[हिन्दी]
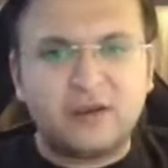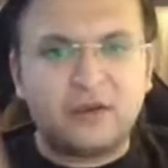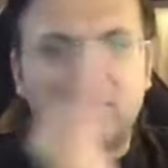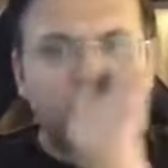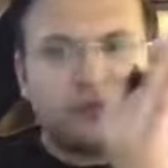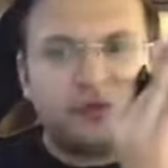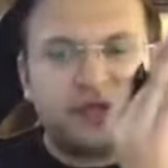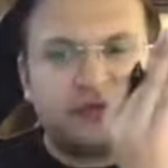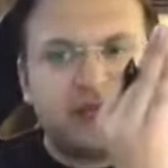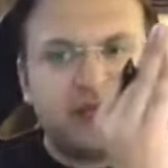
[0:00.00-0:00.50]

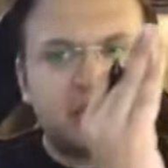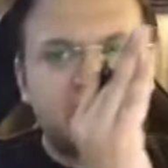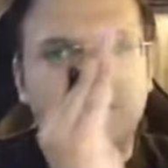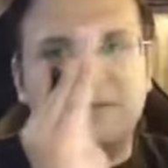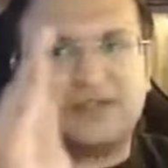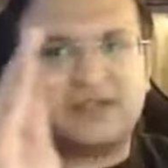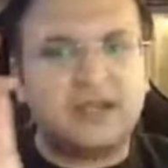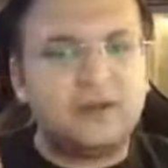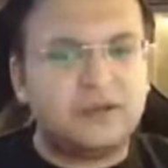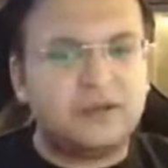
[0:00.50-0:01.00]
तो वो सिर्फ एक साइड में
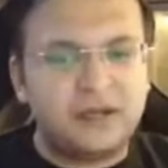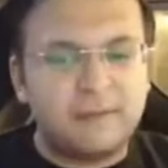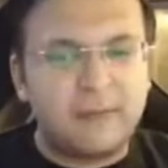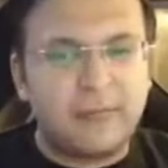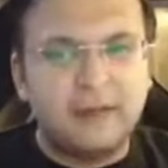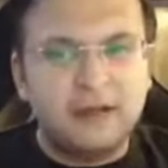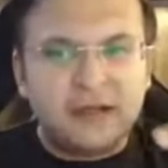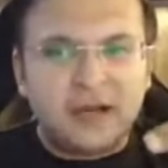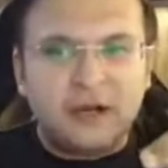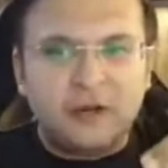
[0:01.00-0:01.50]
स्केल होता है
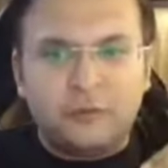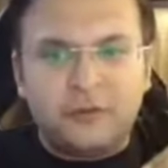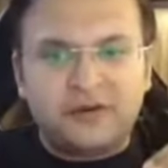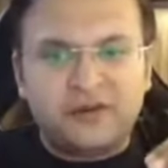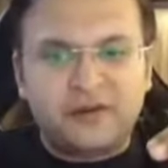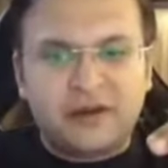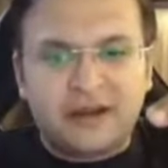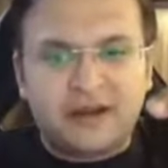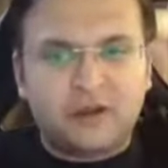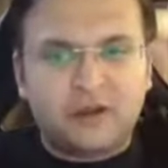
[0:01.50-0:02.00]
अगर ऊपर से
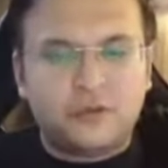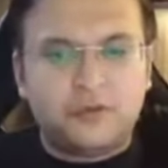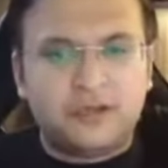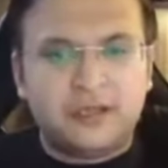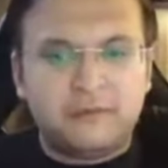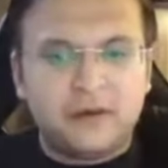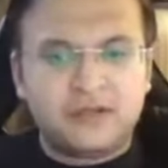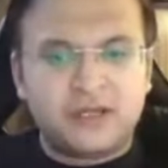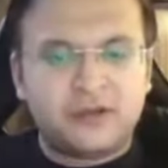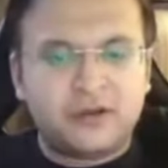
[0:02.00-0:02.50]
ट्रैक करते हो तो बहुत
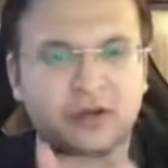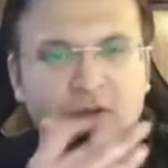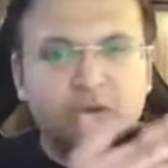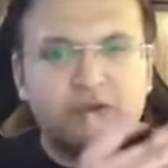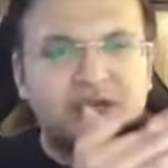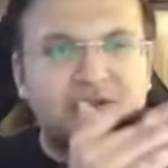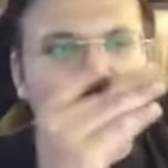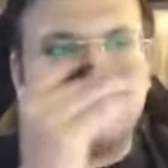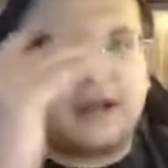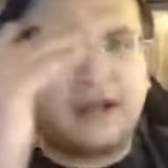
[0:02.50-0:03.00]
लंबा हो जाता है अगर दोनों
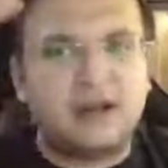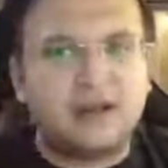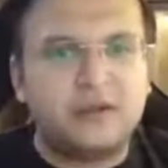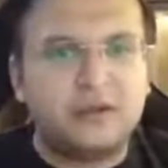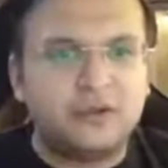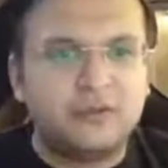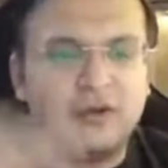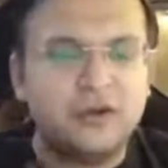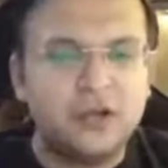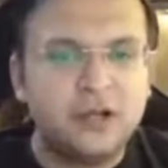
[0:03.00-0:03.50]
साइड से ट्रैक करते हो
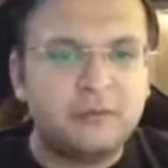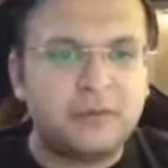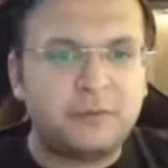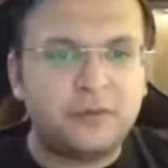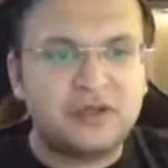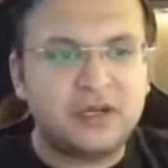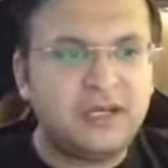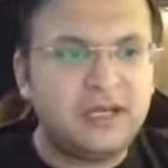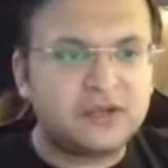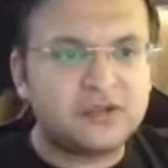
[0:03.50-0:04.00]
तो वो
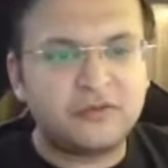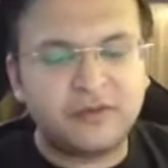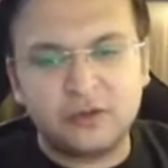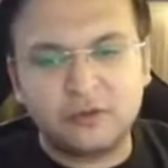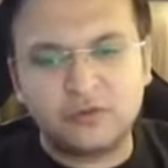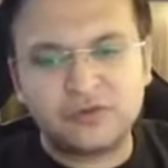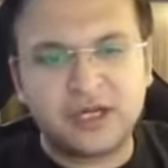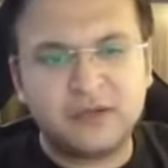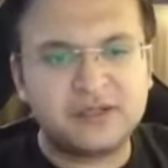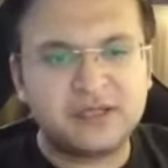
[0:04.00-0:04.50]
प्रोपोर्शनली एक्स और वाई
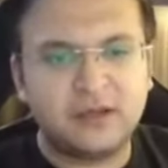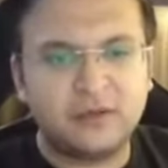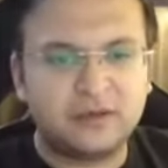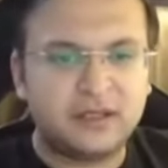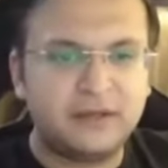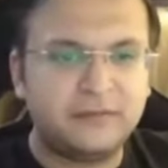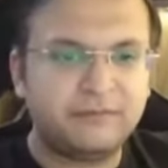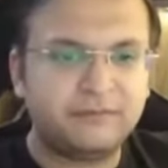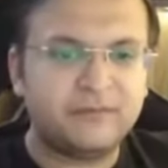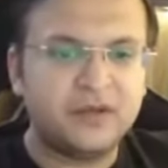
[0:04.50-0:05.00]
दोनों साइड में स्केल होता
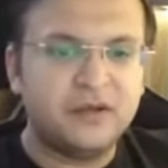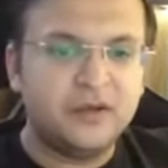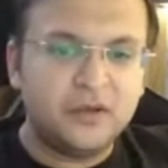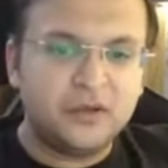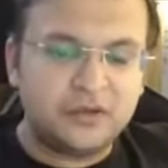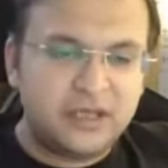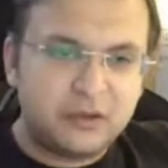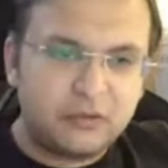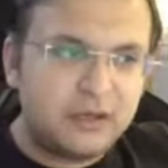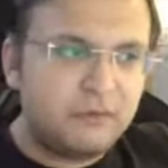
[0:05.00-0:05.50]
है तो
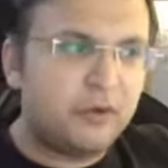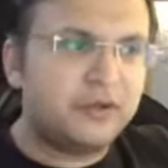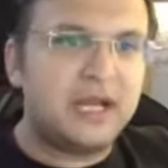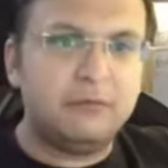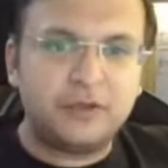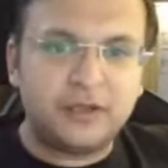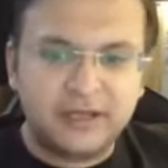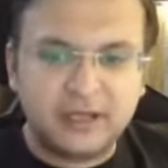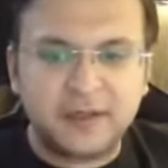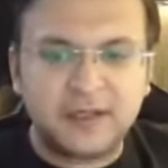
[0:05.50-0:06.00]
ये कोई हम बहुत
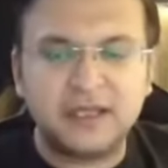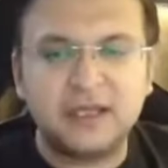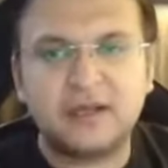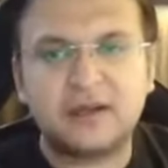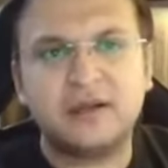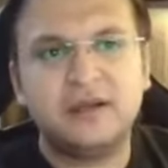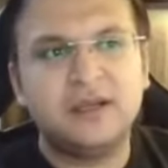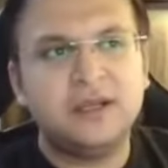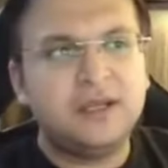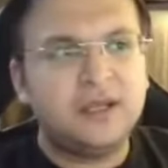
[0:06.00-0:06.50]
हाइपोथेटिकल बात नहीं कर
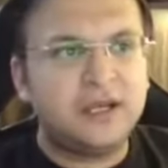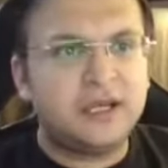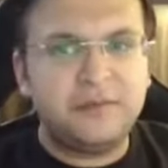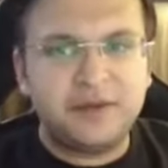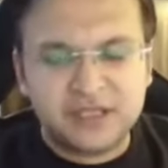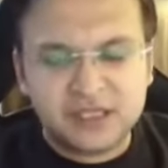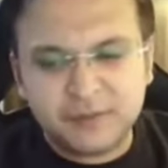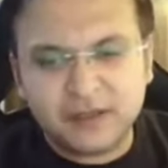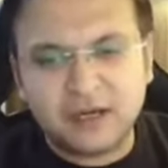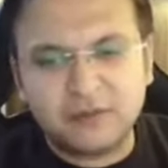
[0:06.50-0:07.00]
रहे हैं
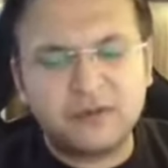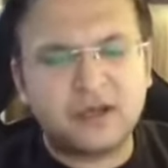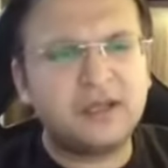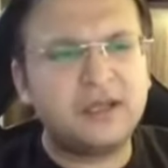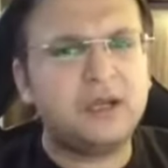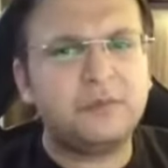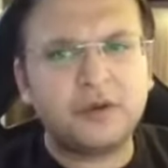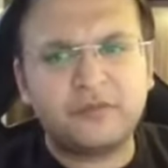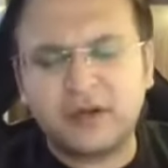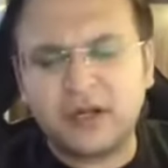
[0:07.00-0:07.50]
इमेजेस पे काम करने के
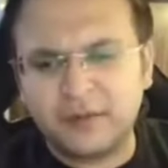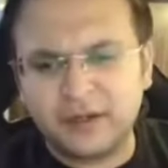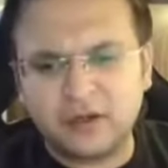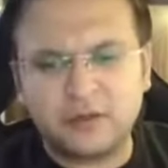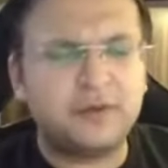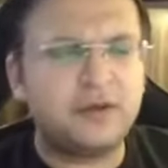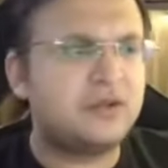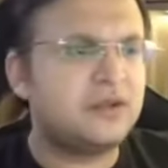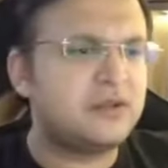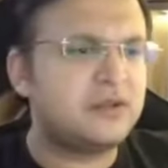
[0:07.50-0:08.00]
लिए बहुत फंडामेंटल
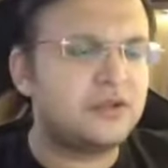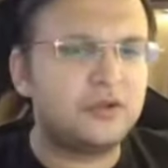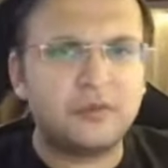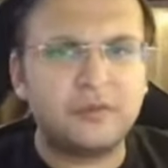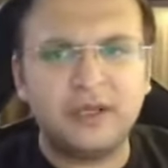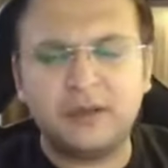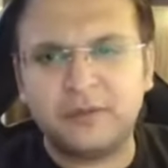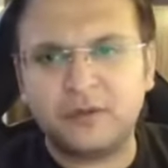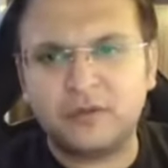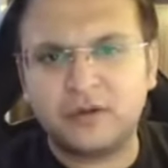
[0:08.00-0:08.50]
ऑपरेशन है जो
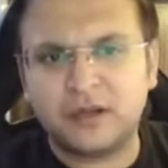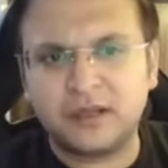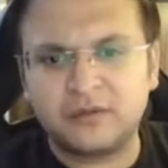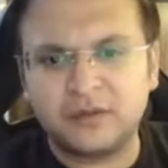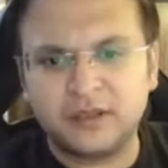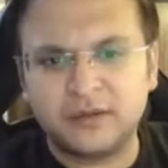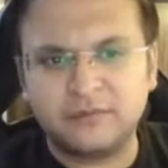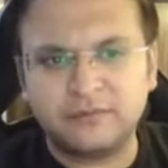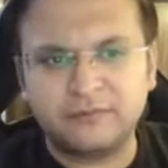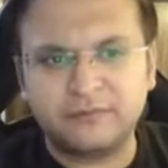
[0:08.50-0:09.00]
नॉर्मली अपने को करना
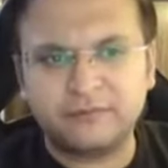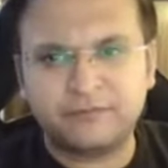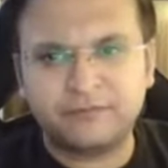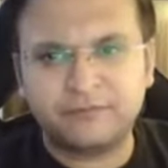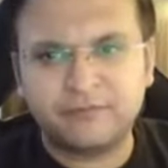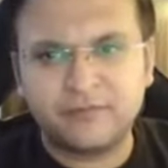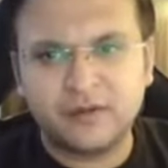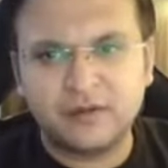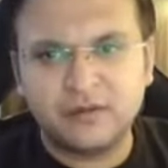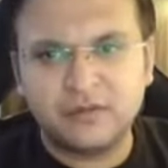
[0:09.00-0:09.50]
होता है
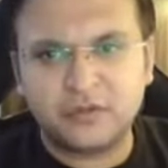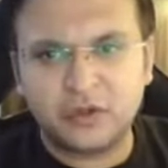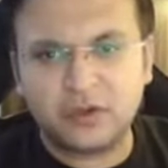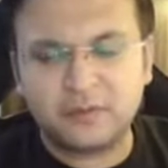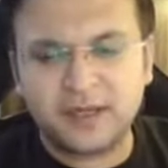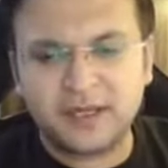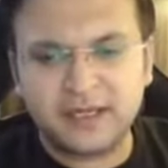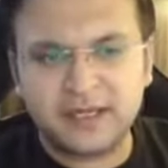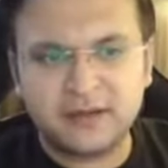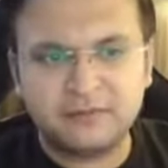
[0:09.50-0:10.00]
फॉलो कर पा रहे हैं क्या